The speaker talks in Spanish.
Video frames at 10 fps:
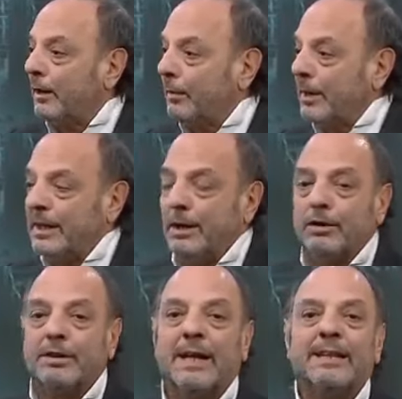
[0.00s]
partidos
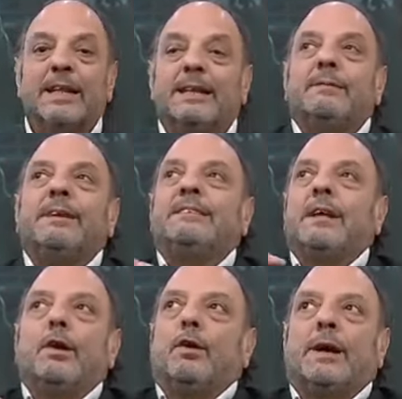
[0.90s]
políticos, o sea, deben
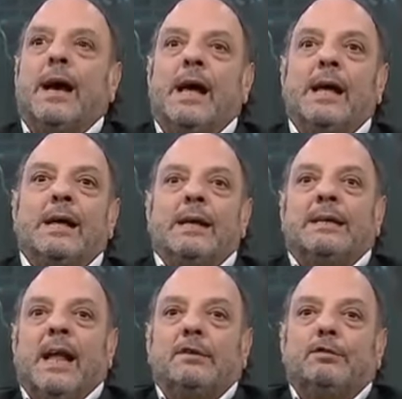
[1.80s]
ser los K
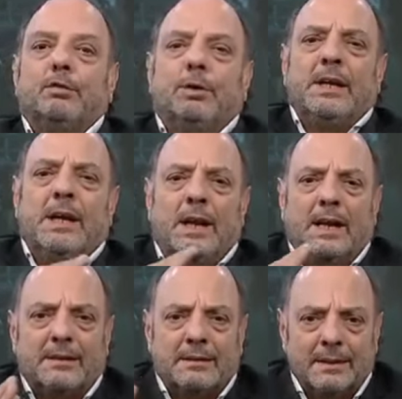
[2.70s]
tan
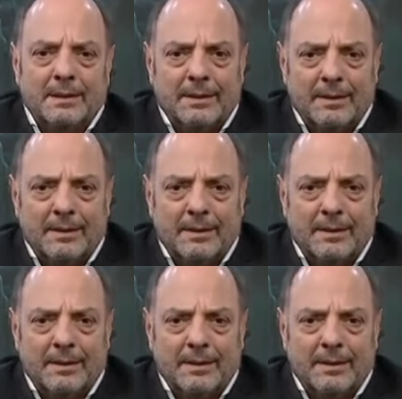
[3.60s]
sutiles